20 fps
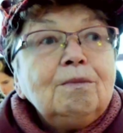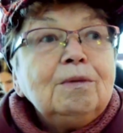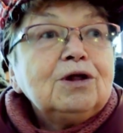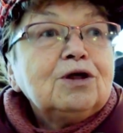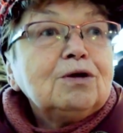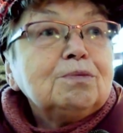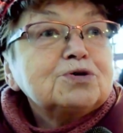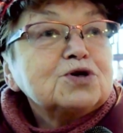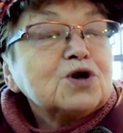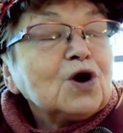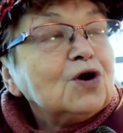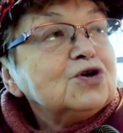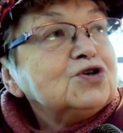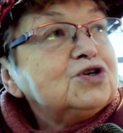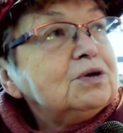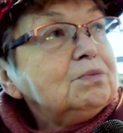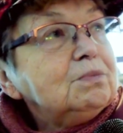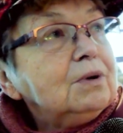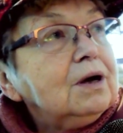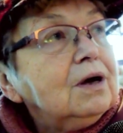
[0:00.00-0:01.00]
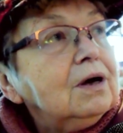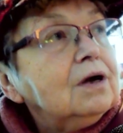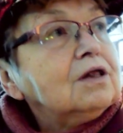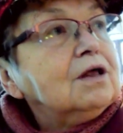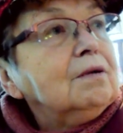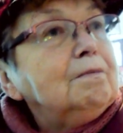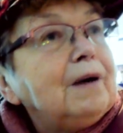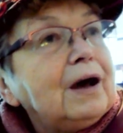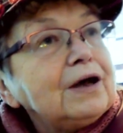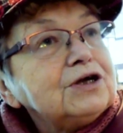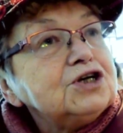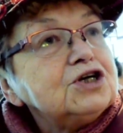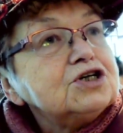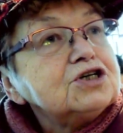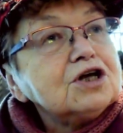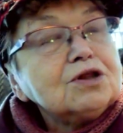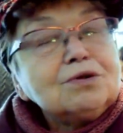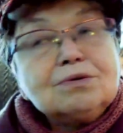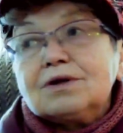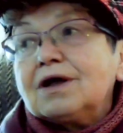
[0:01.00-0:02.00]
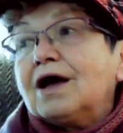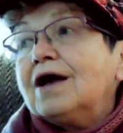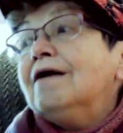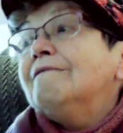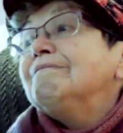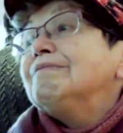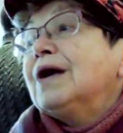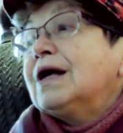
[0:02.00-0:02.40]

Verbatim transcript: My tu przychodzimy, tym bardziej, że tutaj